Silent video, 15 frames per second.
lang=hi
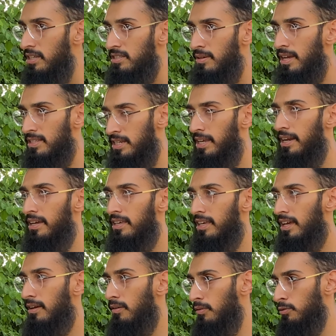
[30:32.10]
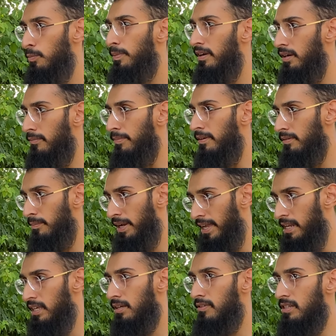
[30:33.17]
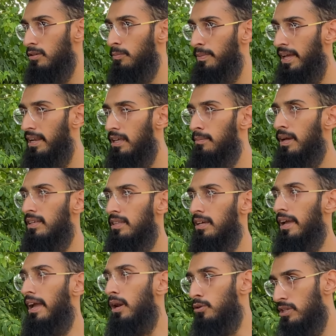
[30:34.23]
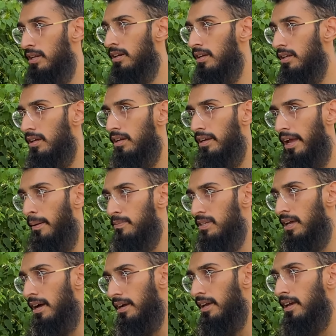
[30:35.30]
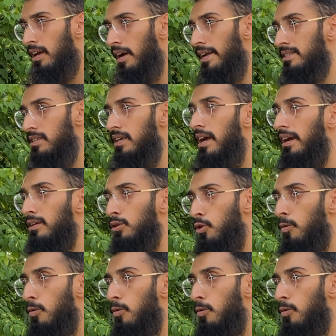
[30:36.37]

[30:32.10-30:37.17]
चीज़ अच्छी अच्छी लगी है जो बनैली के वर्ष बनैली में आई थिंक हेलोजन लैम्प्स हैं आगे इसकी आगे